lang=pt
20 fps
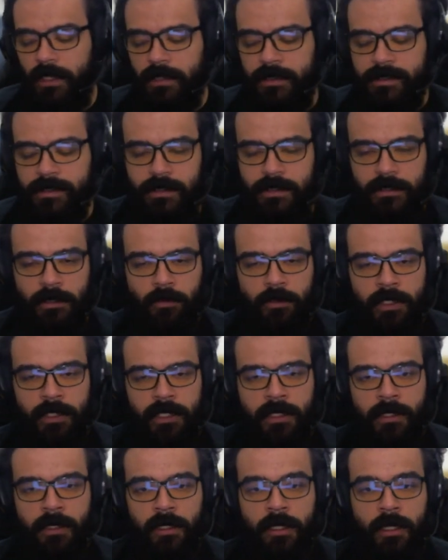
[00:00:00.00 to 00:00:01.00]
dessa
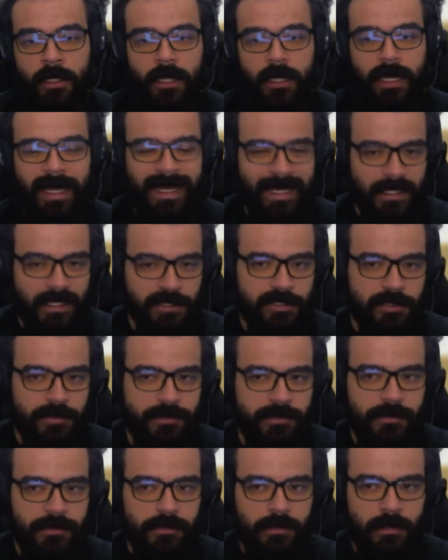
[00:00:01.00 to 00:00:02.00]
categoria,
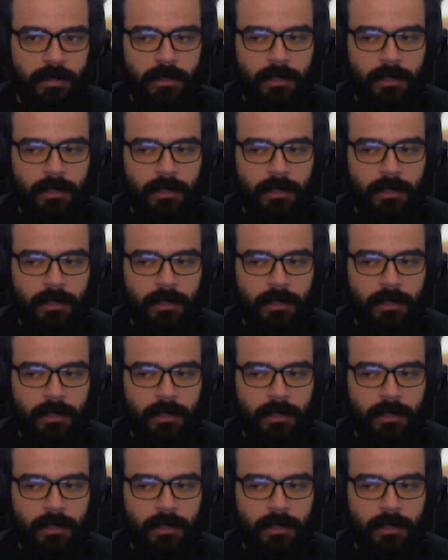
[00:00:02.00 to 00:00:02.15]
Hades,